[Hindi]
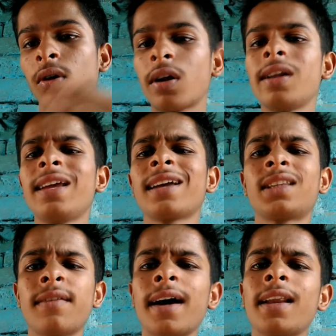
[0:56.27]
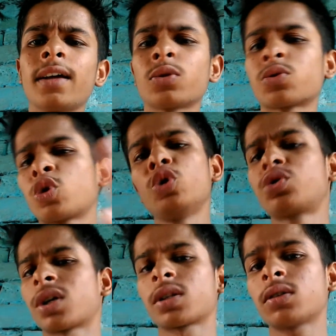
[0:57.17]
ऑनली एक दीवार है तो उसको
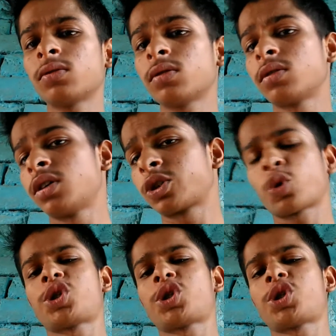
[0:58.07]
यूज़ करता हूँ उसको